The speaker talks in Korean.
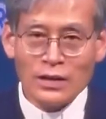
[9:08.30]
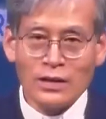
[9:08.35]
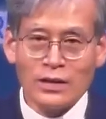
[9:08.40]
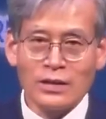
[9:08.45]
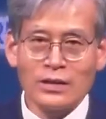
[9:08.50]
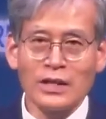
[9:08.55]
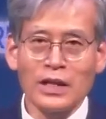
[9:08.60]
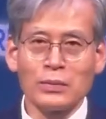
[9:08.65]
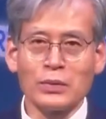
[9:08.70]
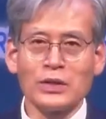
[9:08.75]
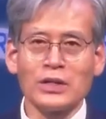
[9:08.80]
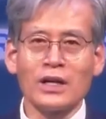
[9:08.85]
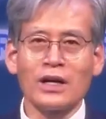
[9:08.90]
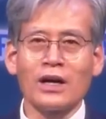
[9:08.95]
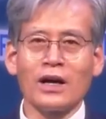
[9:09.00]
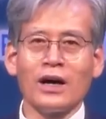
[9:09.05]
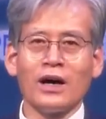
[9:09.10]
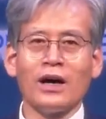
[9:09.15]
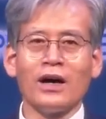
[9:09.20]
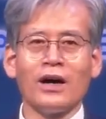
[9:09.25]
그러다
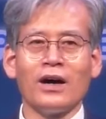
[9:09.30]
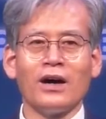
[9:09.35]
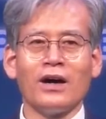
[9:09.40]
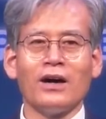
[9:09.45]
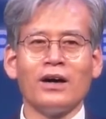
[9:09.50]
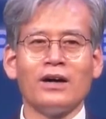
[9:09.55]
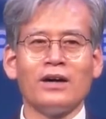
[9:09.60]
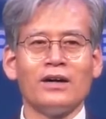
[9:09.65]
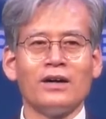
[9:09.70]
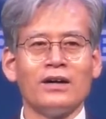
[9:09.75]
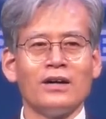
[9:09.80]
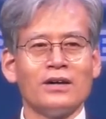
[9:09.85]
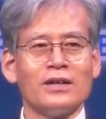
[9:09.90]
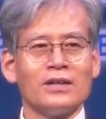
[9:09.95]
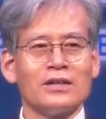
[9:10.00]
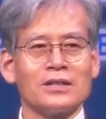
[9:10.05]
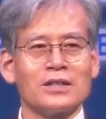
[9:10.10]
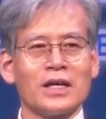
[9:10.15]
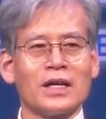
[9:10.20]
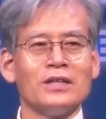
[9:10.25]
보니까
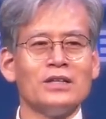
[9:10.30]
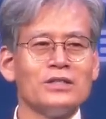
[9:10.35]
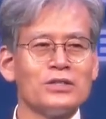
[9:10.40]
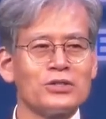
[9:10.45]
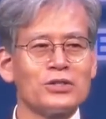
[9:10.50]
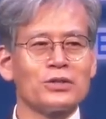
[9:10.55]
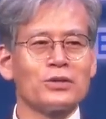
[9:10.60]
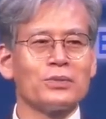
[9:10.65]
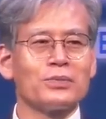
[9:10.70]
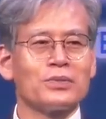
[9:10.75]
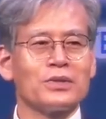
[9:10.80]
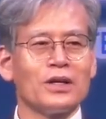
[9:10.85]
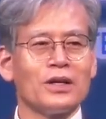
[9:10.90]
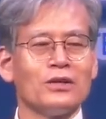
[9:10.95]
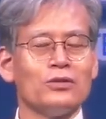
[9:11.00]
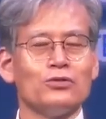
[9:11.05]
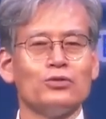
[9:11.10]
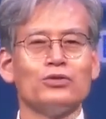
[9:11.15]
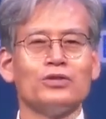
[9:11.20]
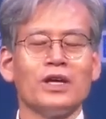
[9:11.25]

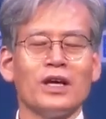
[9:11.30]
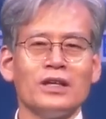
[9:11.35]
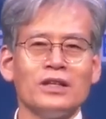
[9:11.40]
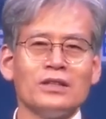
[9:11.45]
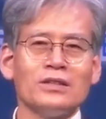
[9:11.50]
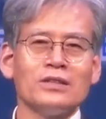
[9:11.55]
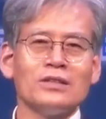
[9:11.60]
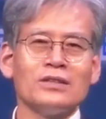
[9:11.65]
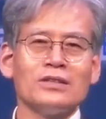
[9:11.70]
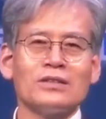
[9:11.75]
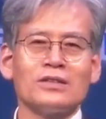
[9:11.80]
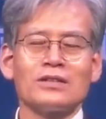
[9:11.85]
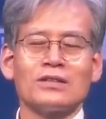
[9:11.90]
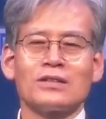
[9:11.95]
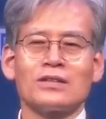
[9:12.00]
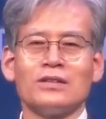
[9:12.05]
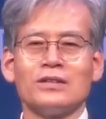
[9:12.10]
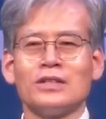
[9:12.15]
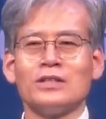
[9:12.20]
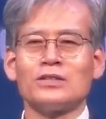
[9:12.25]
자연스럽게 유대인
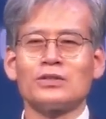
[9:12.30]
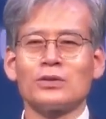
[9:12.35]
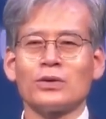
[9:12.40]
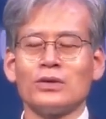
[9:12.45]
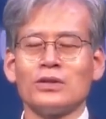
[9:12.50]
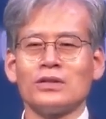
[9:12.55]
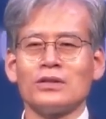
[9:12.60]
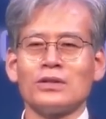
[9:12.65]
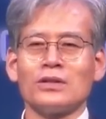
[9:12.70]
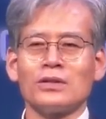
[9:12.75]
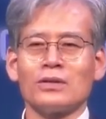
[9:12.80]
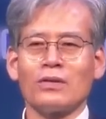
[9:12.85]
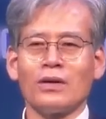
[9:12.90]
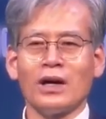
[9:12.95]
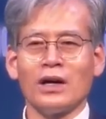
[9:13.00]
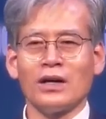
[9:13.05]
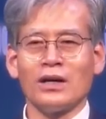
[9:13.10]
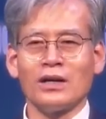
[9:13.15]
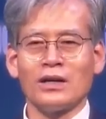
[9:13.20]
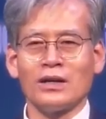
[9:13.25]

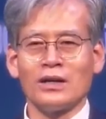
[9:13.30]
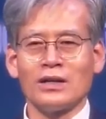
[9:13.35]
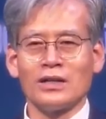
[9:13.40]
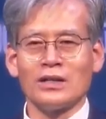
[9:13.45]
그리스도인들과